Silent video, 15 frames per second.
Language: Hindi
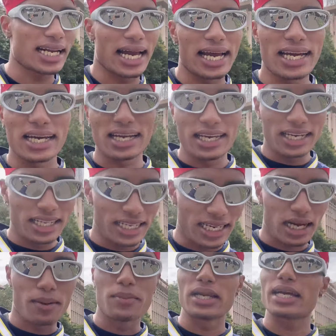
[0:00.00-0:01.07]
ट्राई करके नहीं
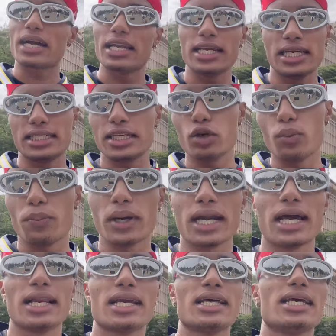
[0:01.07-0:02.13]
देखा मैंने खाली ऐसे ऊपर
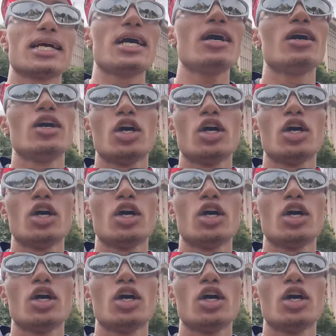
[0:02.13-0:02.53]
डाल के देखा